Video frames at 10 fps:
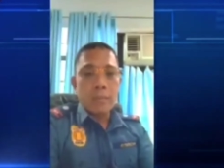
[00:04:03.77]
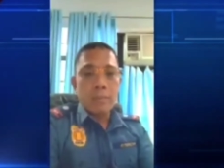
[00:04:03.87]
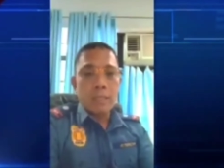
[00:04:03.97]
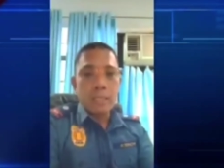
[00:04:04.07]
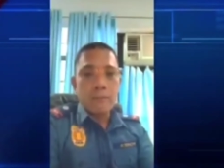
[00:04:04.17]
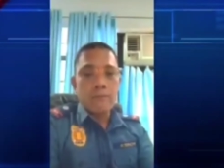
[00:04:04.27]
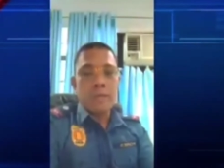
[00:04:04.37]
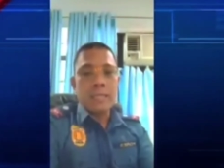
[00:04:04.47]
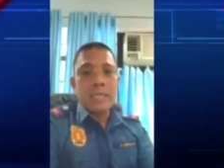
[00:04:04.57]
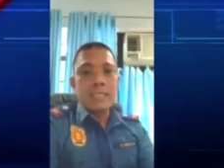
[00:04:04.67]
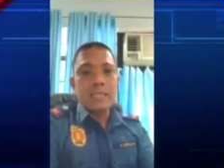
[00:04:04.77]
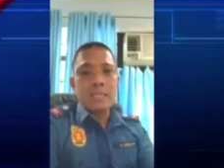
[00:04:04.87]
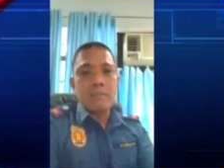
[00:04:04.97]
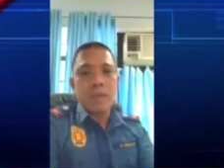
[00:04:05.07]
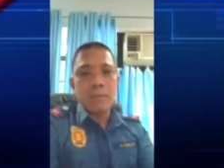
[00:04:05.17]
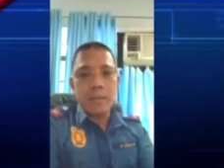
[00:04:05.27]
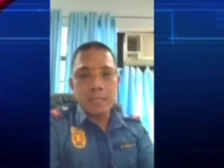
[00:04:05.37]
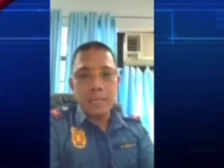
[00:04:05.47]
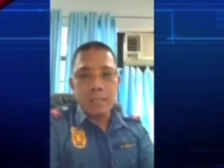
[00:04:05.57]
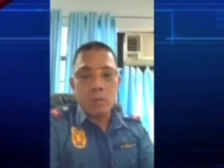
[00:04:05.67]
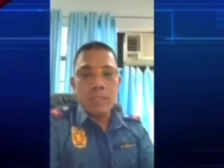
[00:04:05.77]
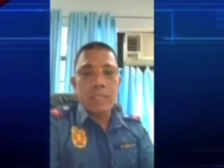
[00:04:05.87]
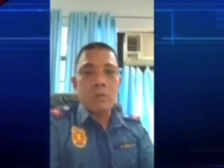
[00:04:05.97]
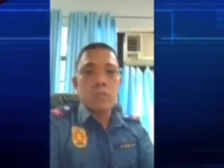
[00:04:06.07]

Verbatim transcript: but if it reaches 500 to 1,000